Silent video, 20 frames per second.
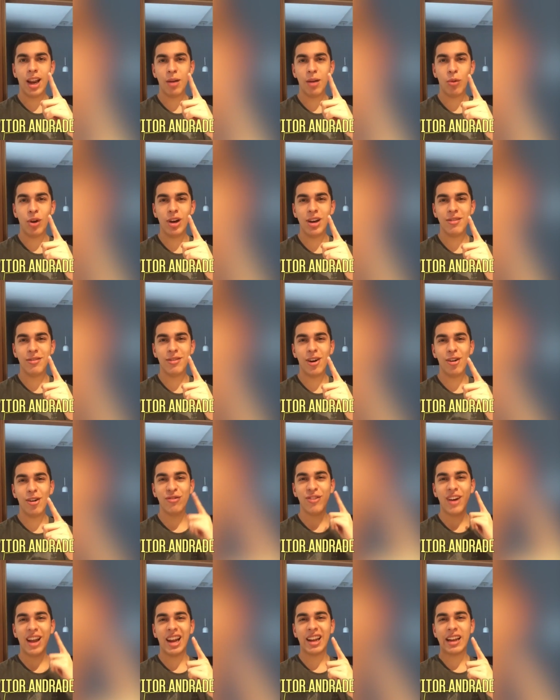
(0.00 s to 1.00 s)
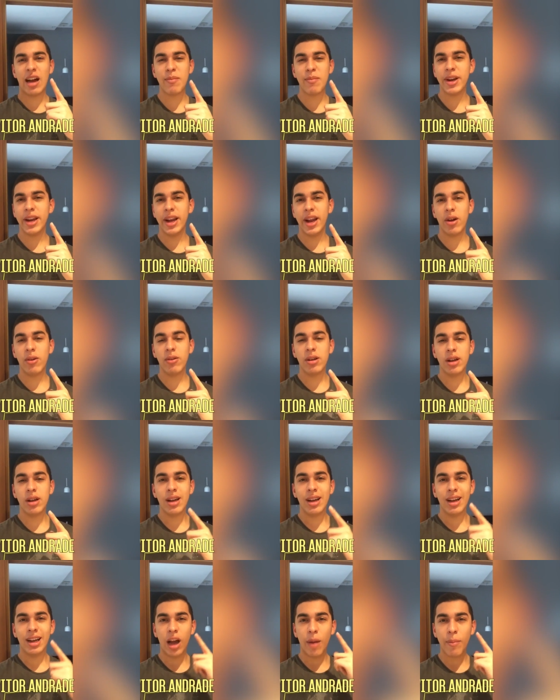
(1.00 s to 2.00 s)
Fala, Bolivão, fala, Gabriel.
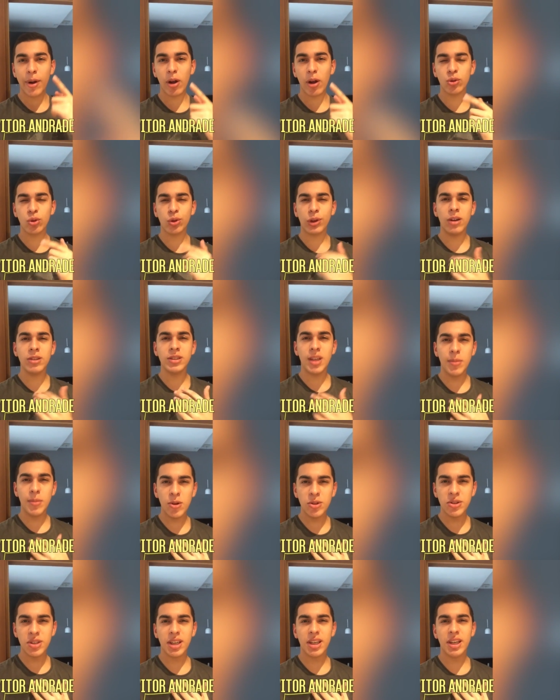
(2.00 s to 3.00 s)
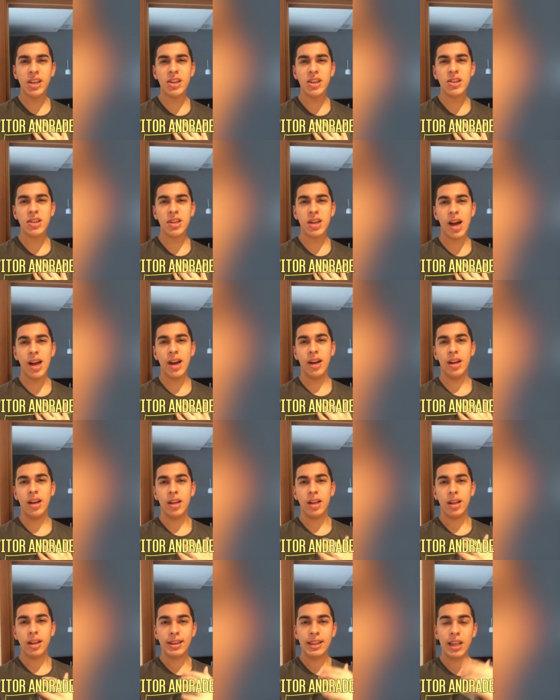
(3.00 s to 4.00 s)
Gabriel, tu querendo saber o seguinte, cara.
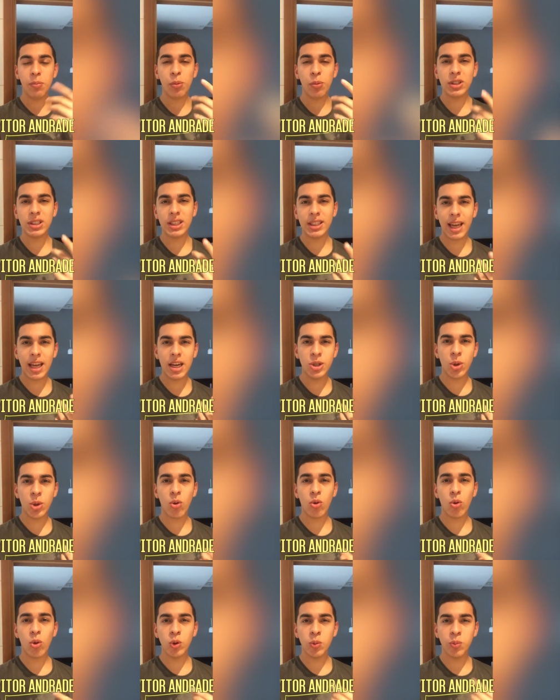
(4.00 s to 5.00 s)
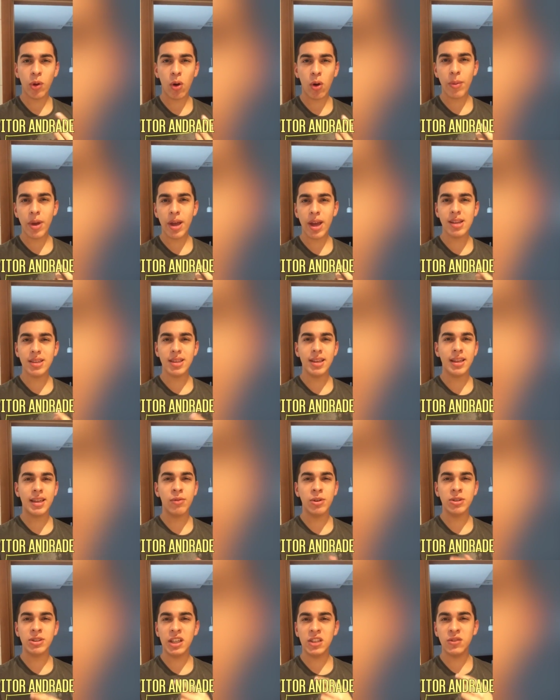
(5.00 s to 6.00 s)
Depois daquele jogo contra o Palmeiras, em
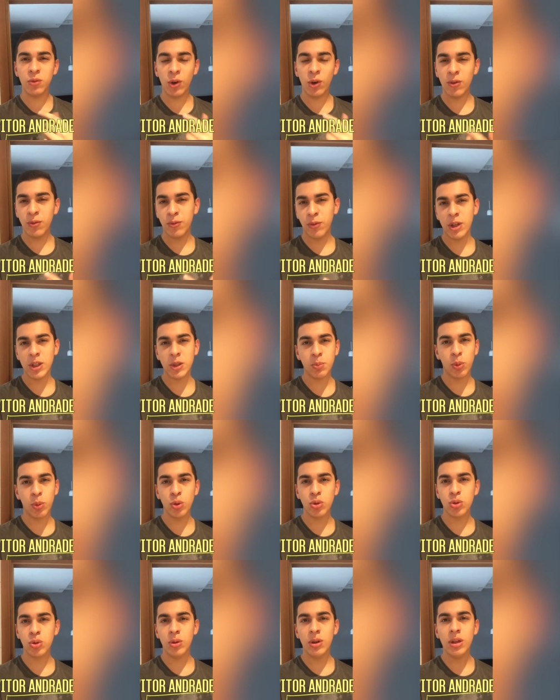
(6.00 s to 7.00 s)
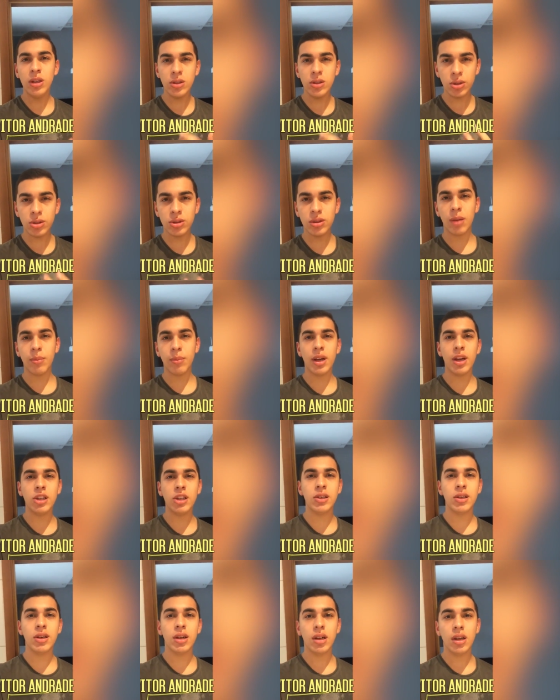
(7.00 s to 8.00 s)
que vocês foi, foi expulso
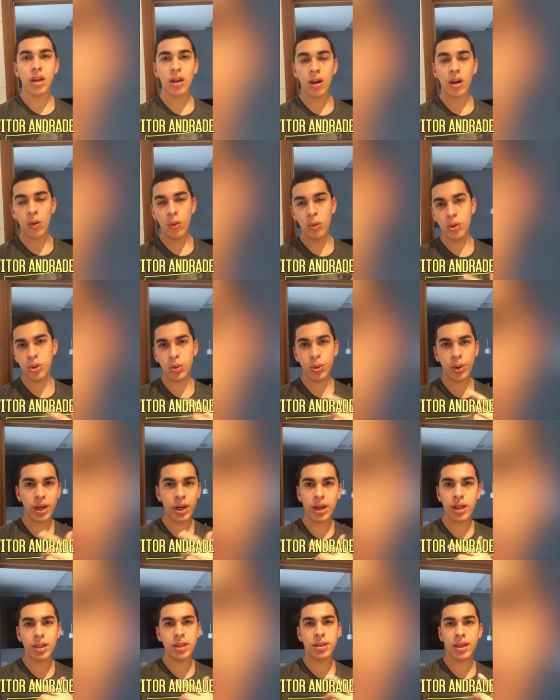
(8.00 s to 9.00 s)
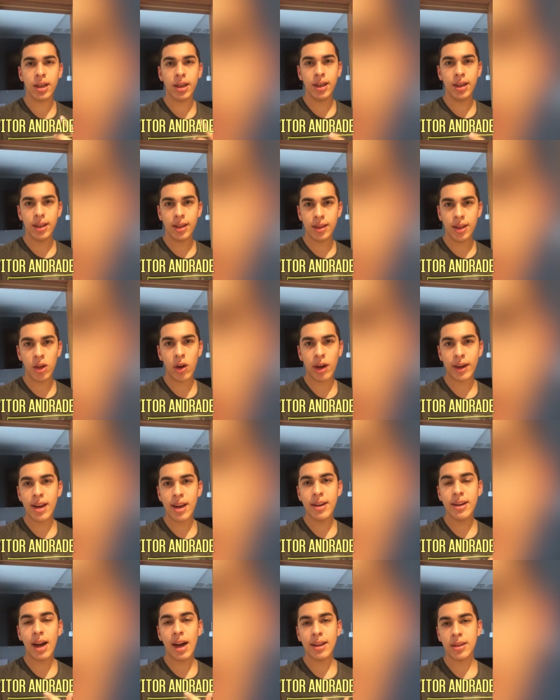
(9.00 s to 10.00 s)
injustamente o juiz que deu
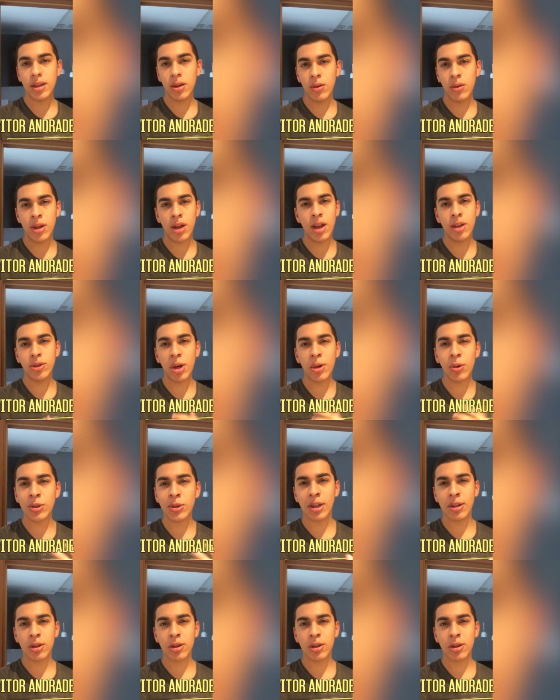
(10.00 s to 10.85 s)
aquele cartão entrou em